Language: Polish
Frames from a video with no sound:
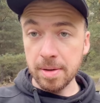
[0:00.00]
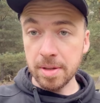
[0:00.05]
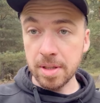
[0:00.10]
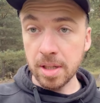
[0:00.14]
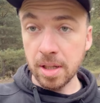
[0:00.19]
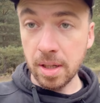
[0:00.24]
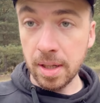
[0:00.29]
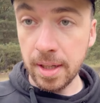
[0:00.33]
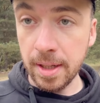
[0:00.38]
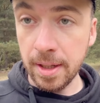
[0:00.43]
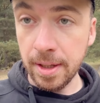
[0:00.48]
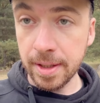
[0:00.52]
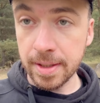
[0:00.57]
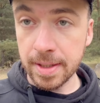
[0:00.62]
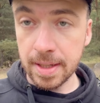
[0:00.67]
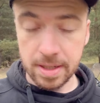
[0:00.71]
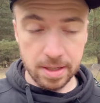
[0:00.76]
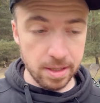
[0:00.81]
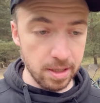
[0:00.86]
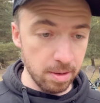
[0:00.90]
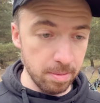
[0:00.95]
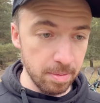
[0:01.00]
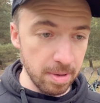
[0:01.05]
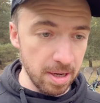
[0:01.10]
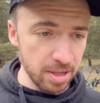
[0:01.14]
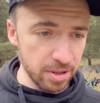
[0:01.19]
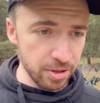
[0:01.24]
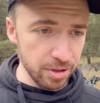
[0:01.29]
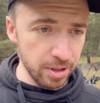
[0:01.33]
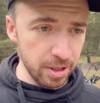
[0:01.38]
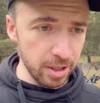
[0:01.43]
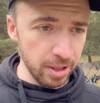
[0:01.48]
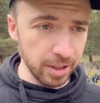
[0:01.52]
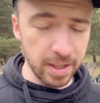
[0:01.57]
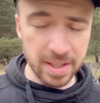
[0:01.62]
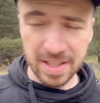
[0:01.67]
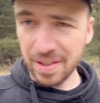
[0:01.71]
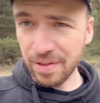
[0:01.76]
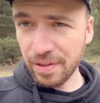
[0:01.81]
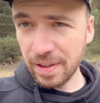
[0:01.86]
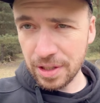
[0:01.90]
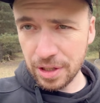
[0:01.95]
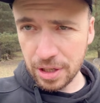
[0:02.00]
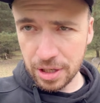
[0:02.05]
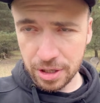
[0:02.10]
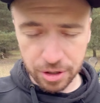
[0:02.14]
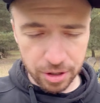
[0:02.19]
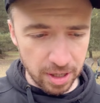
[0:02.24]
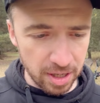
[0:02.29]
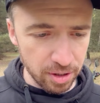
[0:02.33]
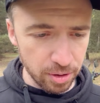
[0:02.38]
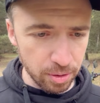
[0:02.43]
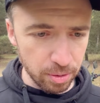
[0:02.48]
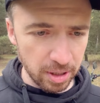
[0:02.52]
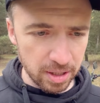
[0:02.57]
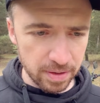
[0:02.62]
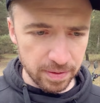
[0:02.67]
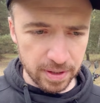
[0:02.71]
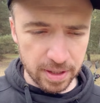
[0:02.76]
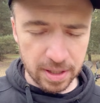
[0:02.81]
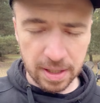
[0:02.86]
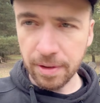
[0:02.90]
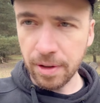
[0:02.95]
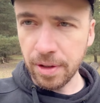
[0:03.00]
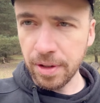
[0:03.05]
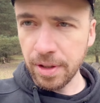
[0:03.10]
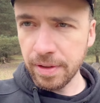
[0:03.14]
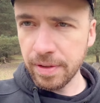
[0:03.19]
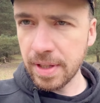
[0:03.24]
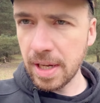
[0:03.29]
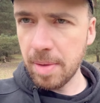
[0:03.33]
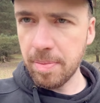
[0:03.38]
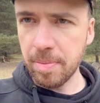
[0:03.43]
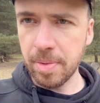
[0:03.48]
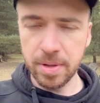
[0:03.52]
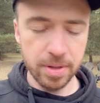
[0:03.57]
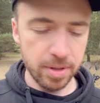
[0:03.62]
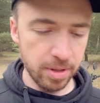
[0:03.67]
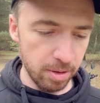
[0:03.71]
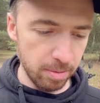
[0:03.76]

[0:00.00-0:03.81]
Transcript: sobie Elixa, że zobaczcie ile ich jest, 20 sztuk jest wystawionych w całej Polsce